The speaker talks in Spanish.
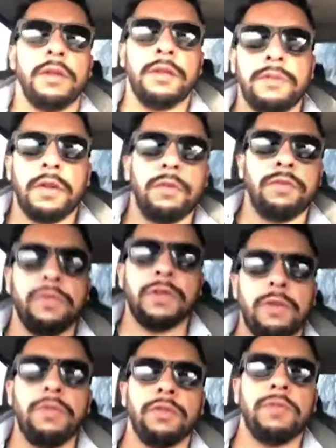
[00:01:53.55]
Saludos,
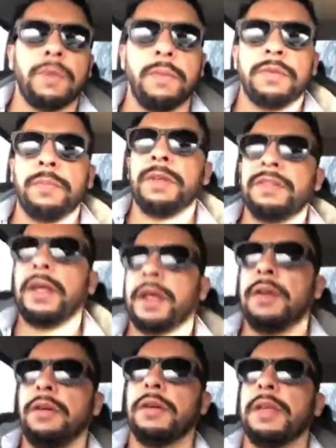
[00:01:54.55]
saludos, vamos a
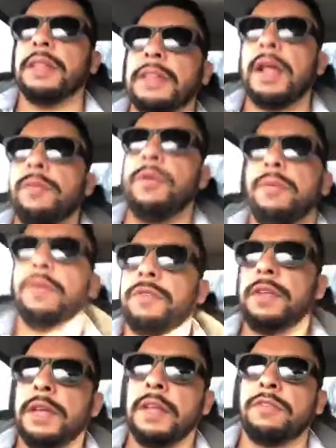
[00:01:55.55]
empezar. ¿Qué tal? Muy buenos
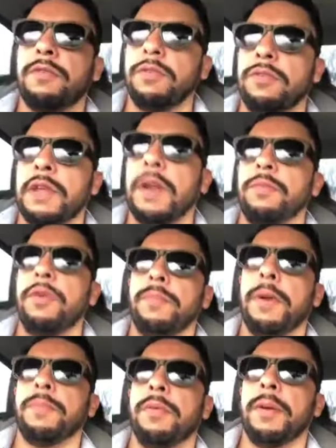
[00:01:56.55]
días, soy Oscar el Blue
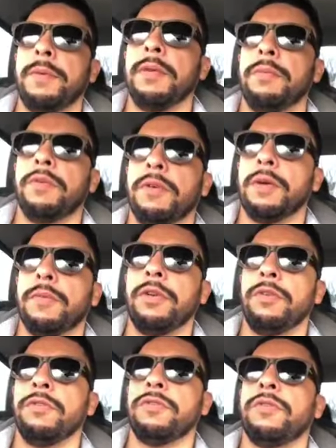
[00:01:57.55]
para el programa de Borough Network
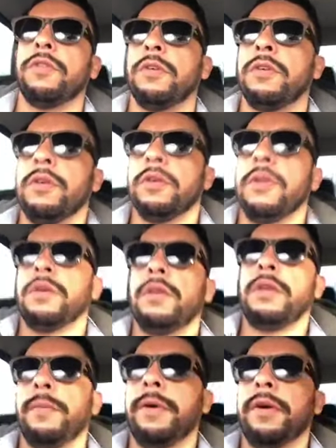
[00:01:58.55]
News
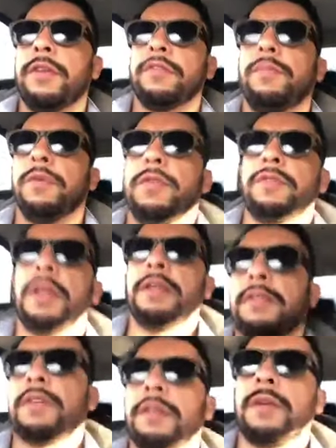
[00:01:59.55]
y America's Voice.
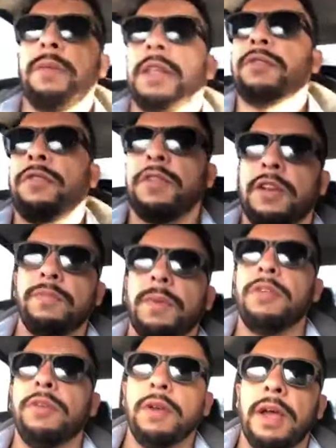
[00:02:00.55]
Este segmento es en
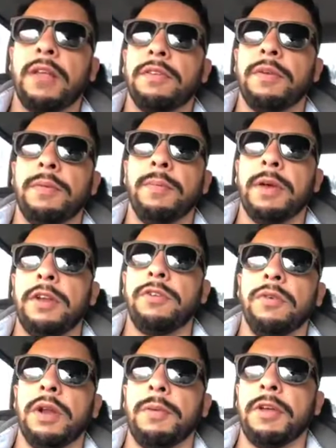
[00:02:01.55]
español. How's everybody
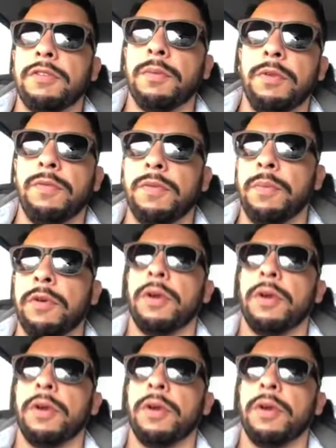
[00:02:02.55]
doing? I'm Oscar Blue for Border